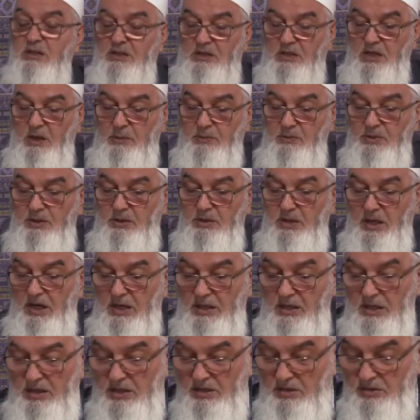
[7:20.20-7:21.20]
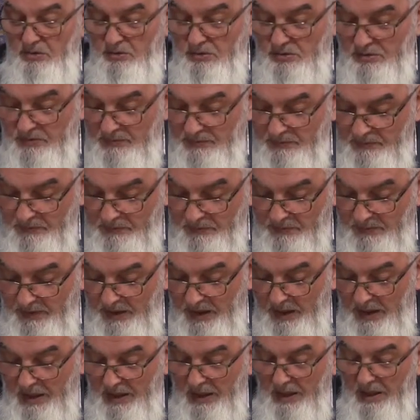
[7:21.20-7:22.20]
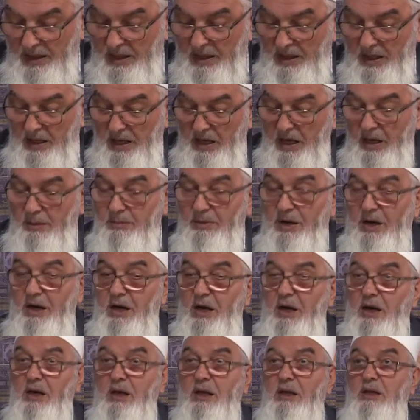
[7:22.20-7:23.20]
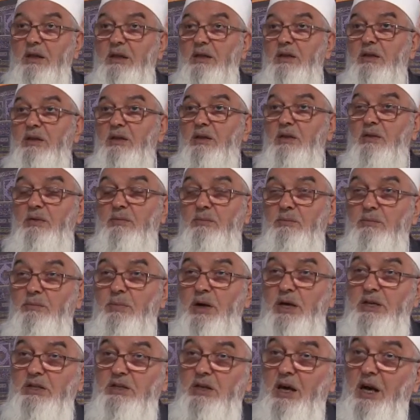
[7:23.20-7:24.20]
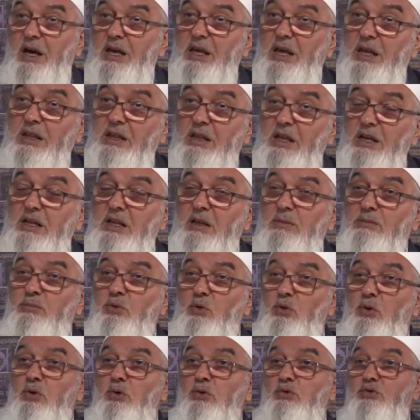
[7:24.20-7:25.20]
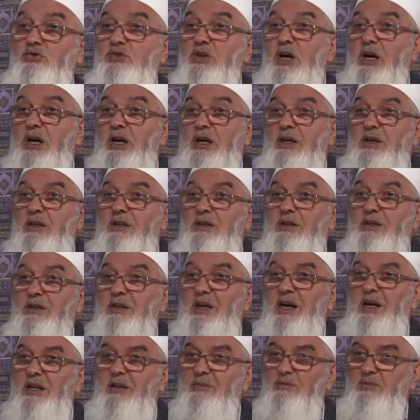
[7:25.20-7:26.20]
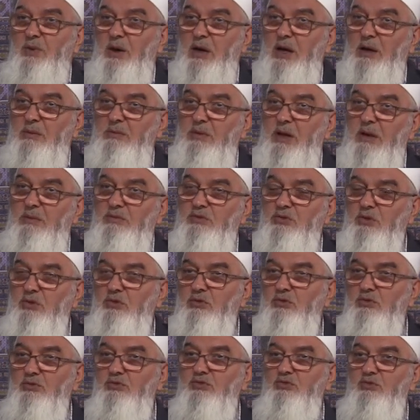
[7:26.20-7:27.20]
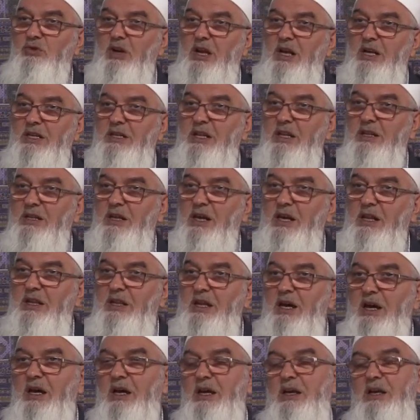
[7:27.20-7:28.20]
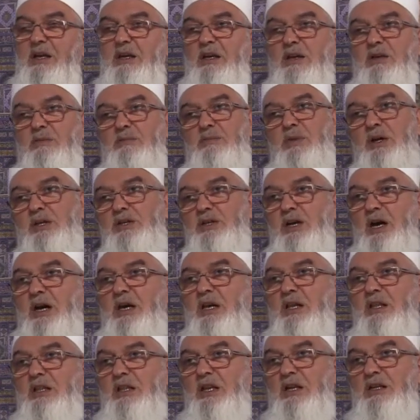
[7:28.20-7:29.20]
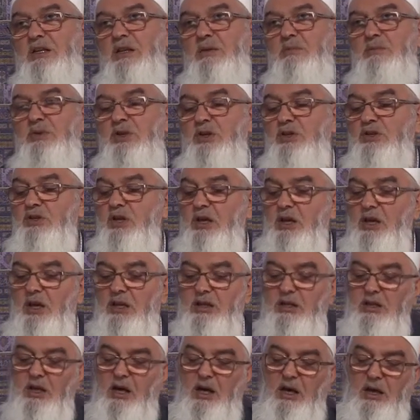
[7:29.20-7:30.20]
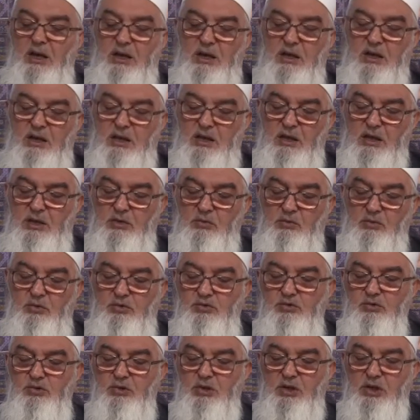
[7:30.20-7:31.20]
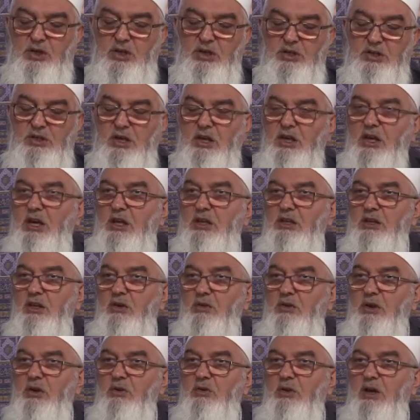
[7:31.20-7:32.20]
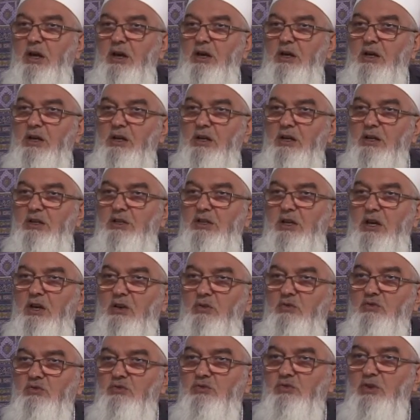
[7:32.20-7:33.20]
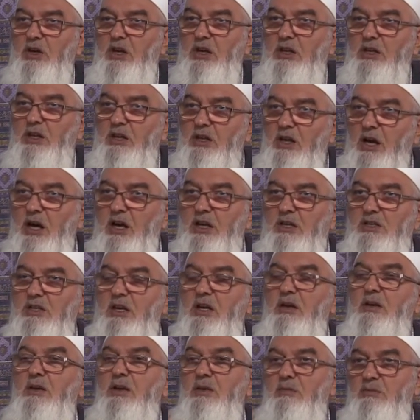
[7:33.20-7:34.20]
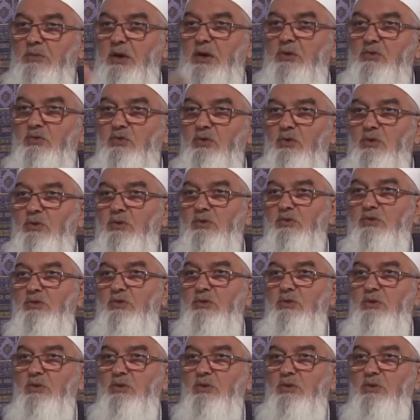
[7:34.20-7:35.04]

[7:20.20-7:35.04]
Yaptığı naklediliyor. Ama başka ayetlerden böyle okusak, yani Peygamberimiz okuduğu surelerden değil de başka ayetlerden birinci rekatta uzun, ikinci rekatta ona göre kısa, üçüncü rekatta daha kısa mekruh olur.